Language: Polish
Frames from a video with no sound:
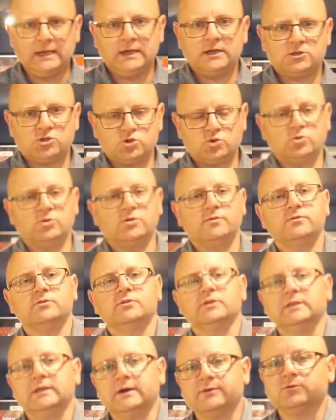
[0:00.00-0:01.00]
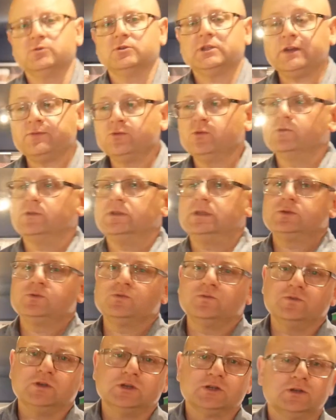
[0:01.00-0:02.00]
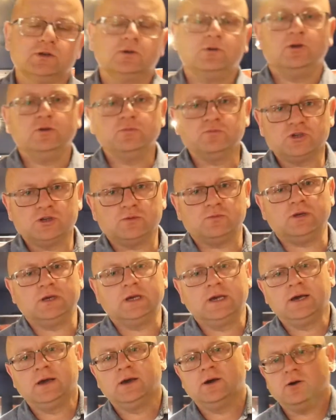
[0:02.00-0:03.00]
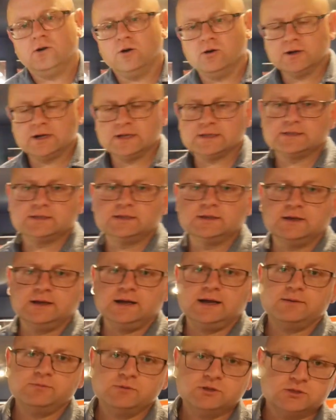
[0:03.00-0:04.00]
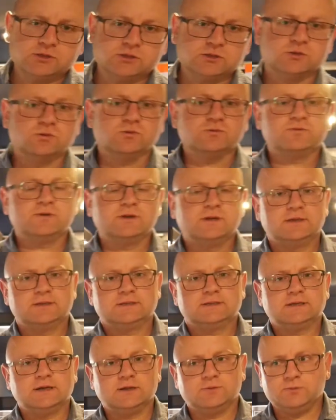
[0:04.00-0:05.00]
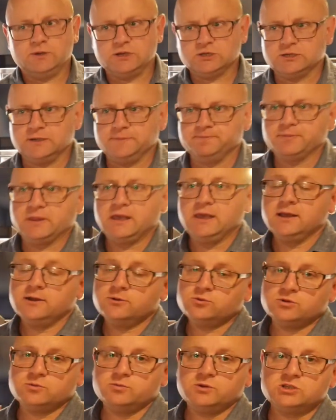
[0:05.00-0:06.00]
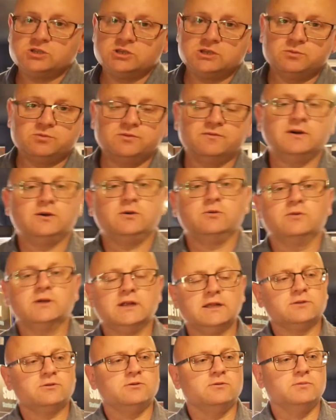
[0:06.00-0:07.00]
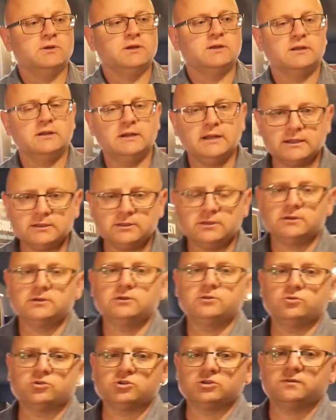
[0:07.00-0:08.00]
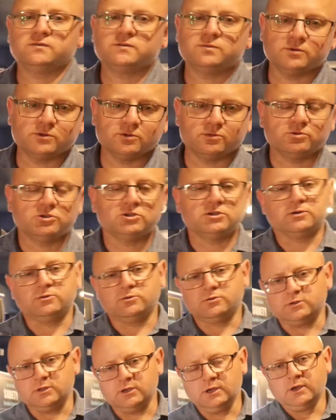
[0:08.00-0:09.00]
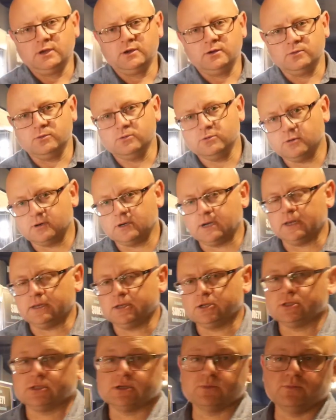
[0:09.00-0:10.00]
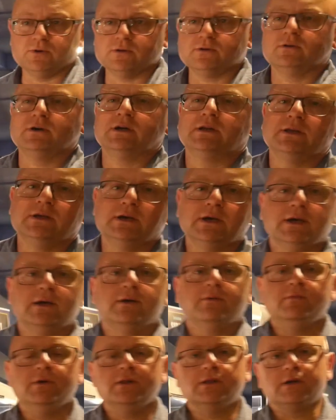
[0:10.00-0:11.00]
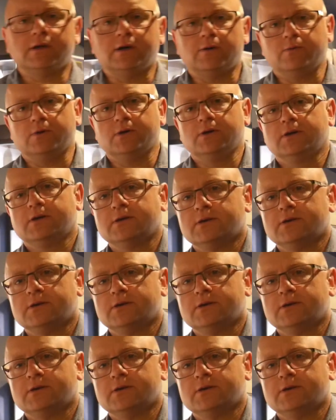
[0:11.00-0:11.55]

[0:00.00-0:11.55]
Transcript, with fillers: Stosunkowo niedawno trafił do nas również olbrzymi okaz ametystów z Karpacza, który będzie niebywałą gratką dla tych, którzy w sposób szczególny ukochali czy też pokochali minerały